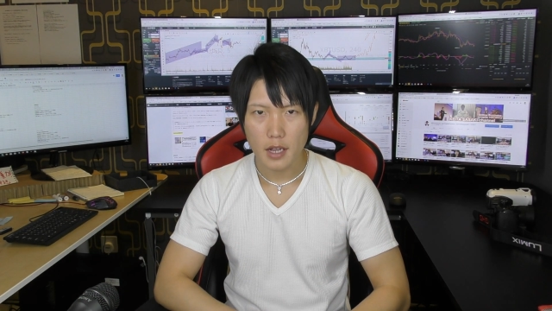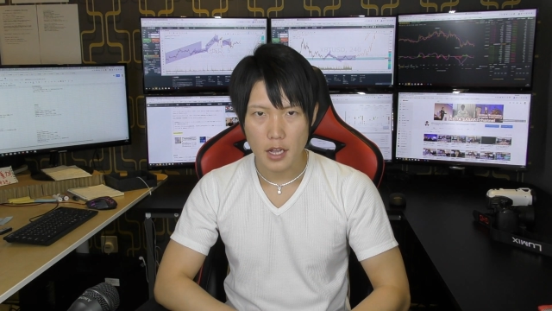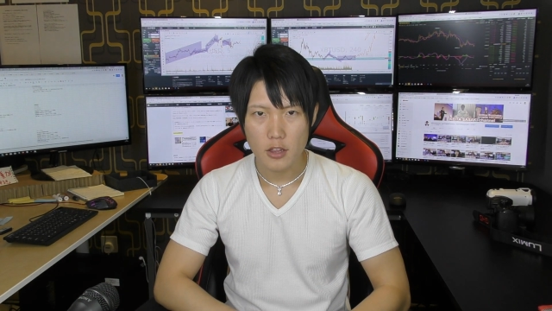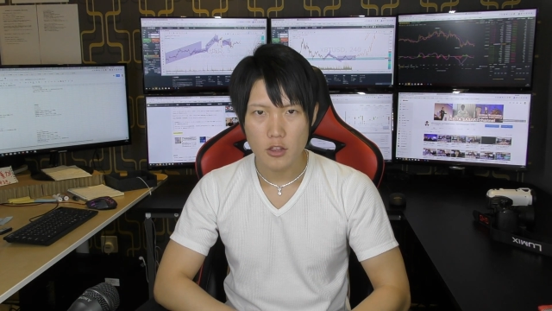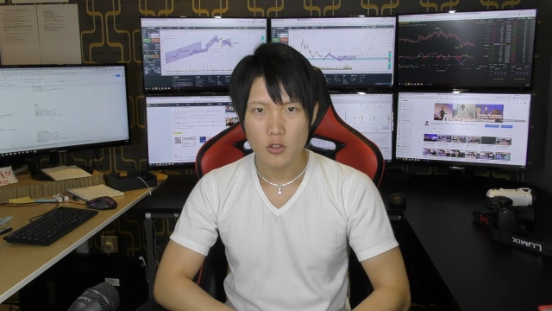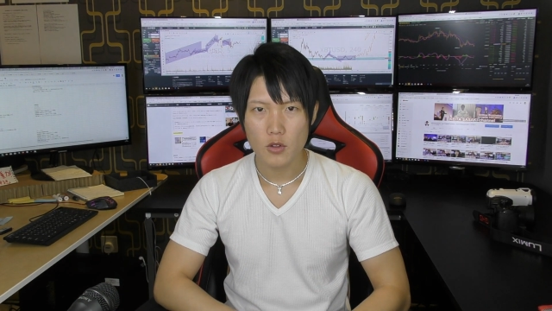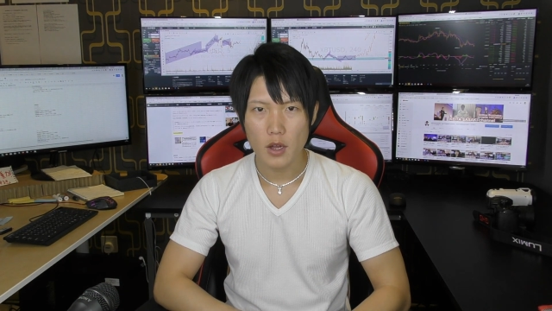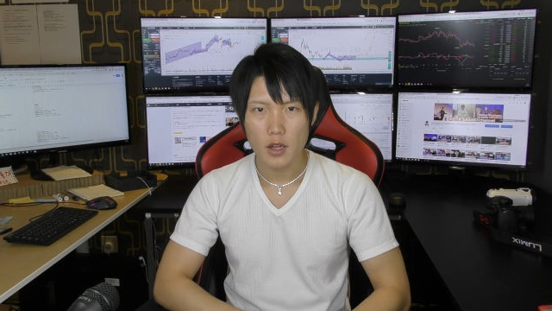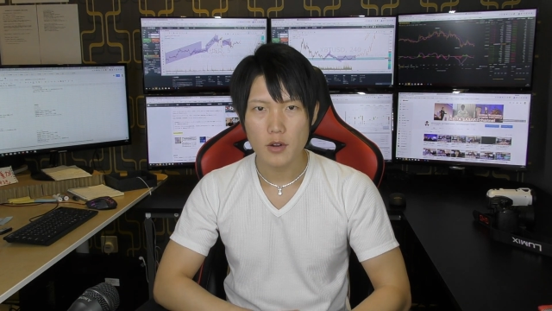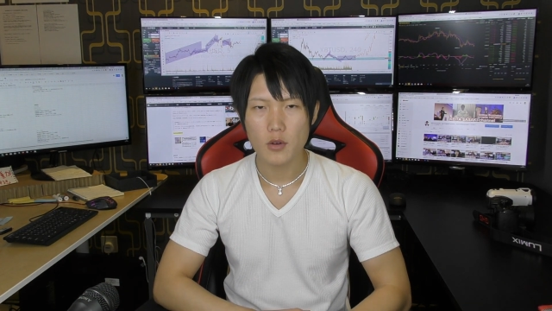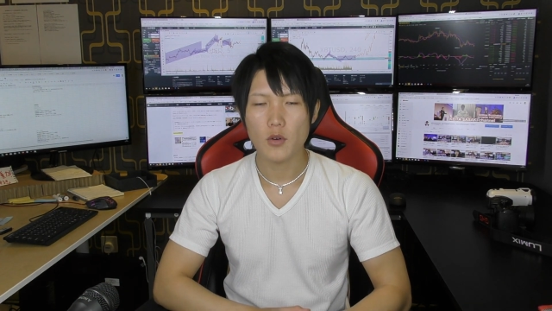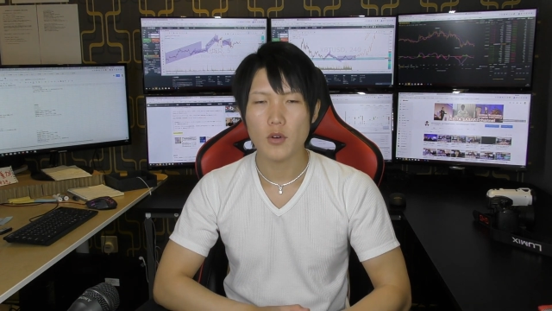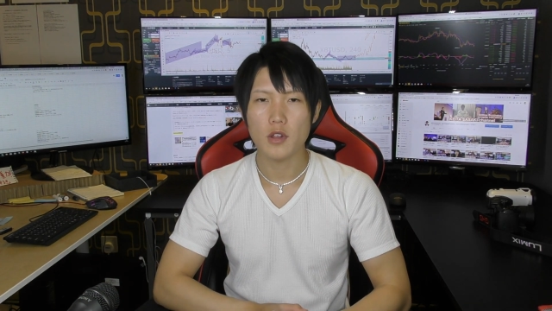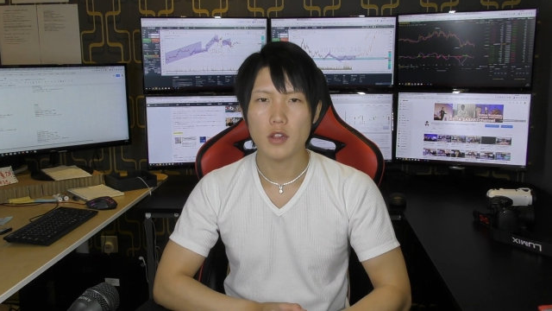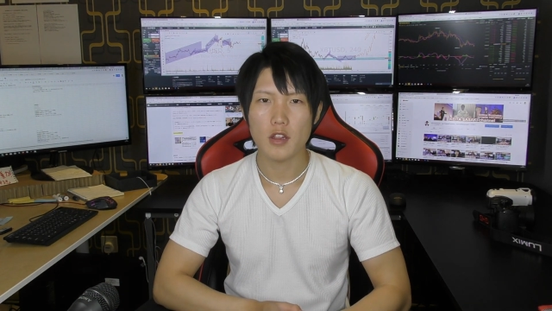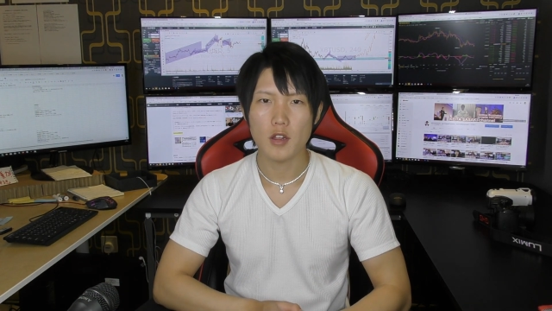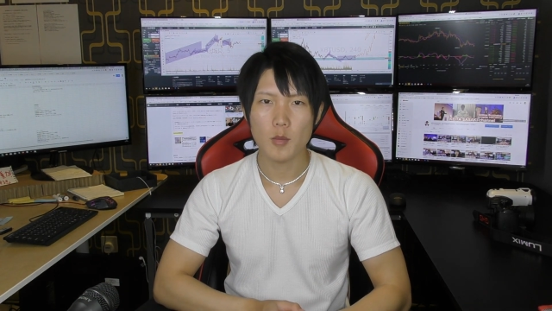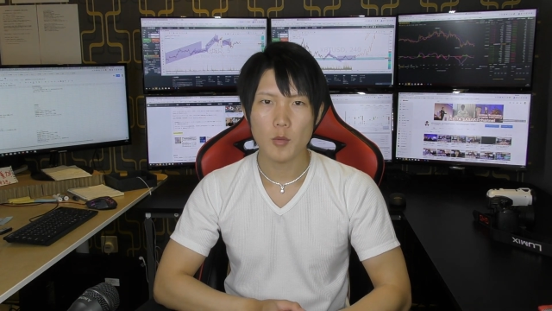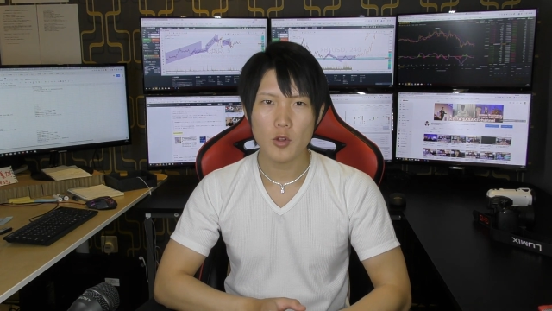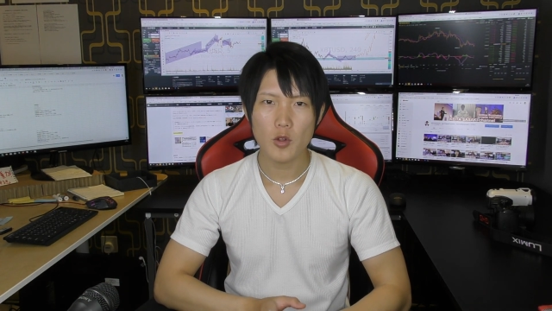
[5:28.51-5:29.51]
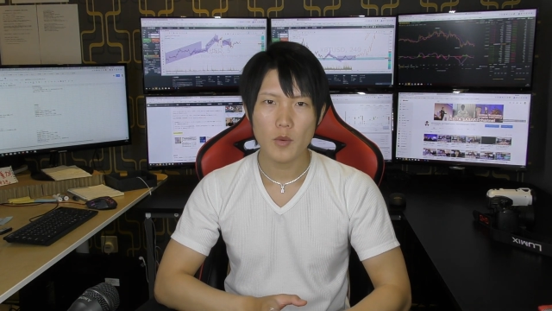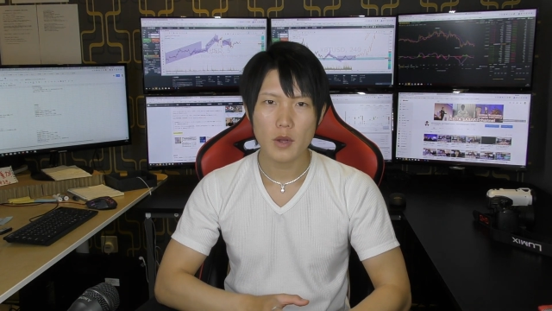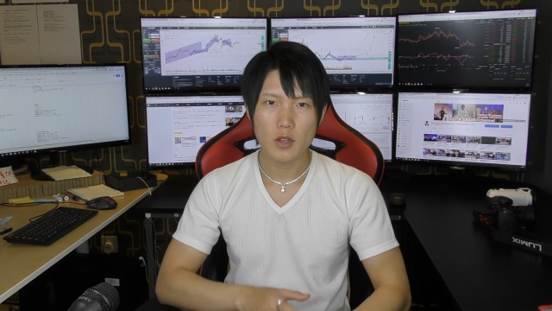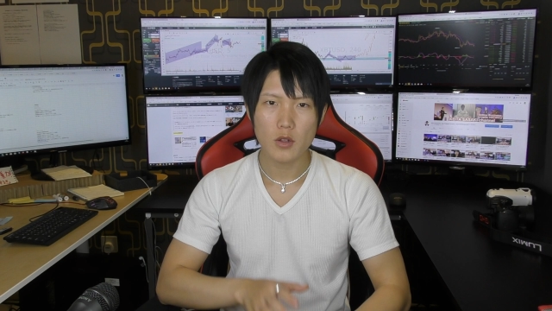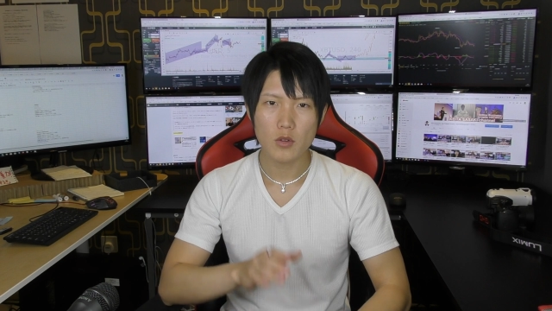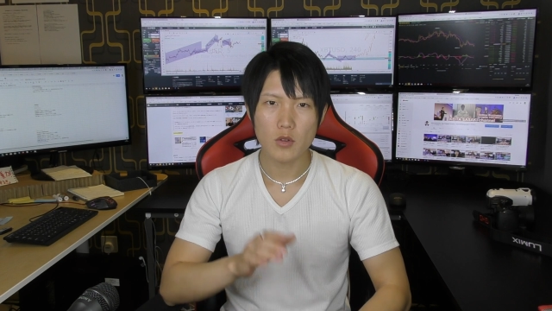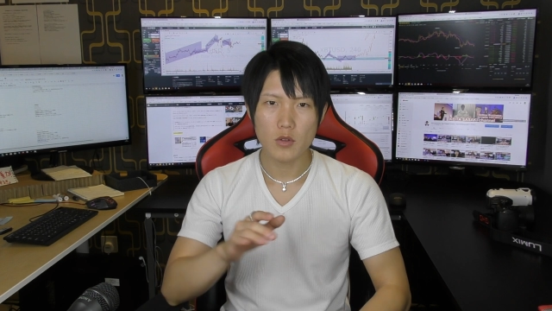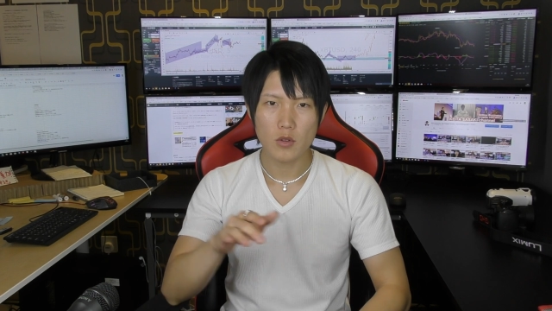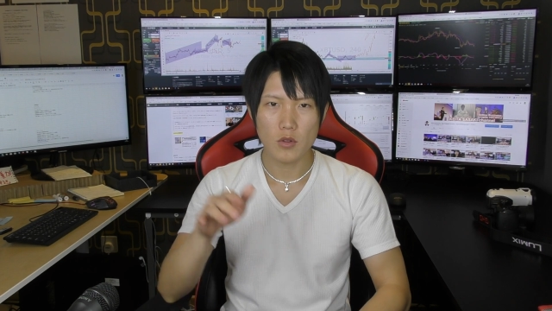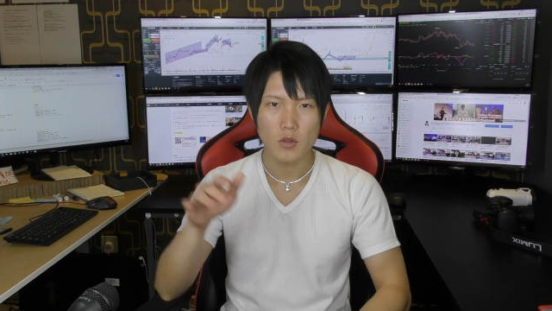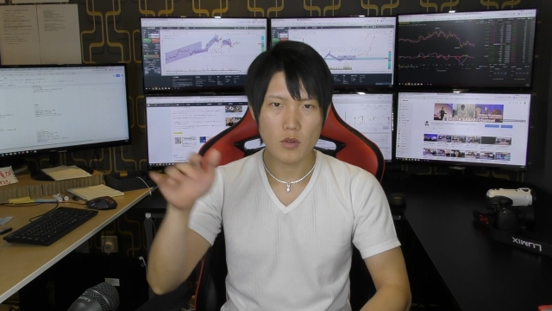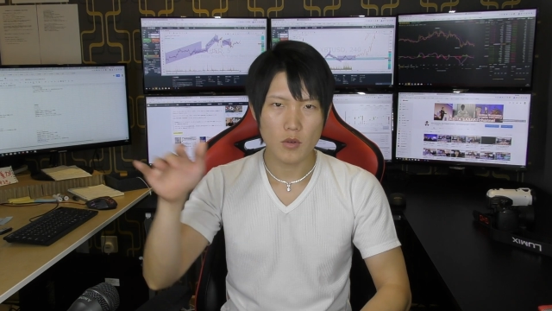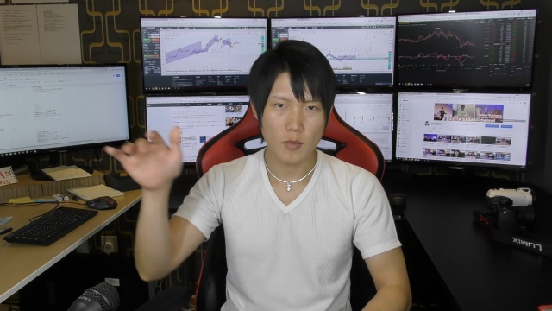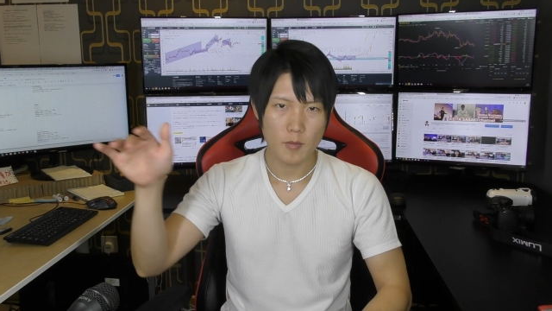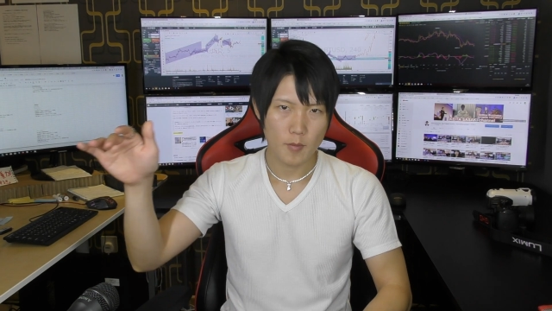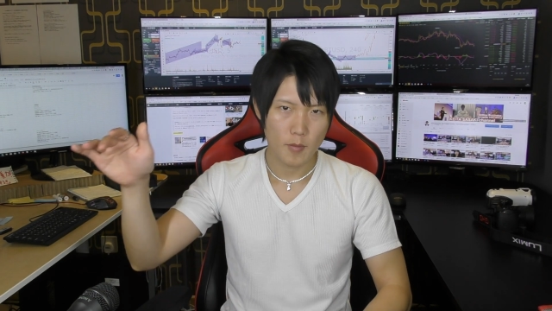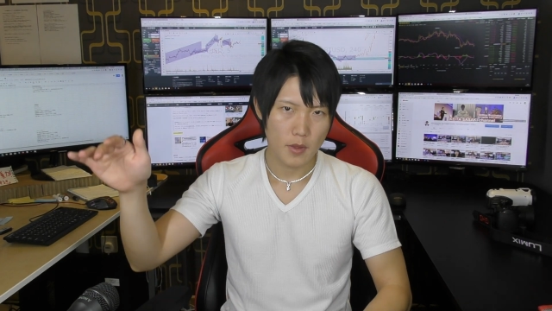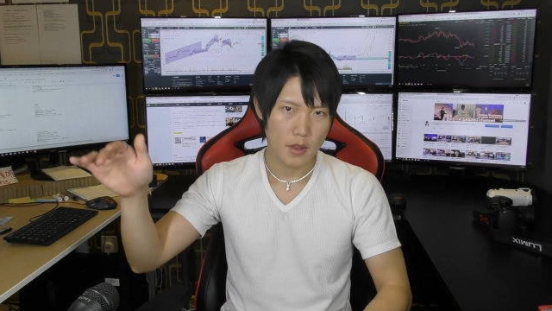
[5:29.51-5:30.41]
価値のあるコインっていうものはどんどんどんどん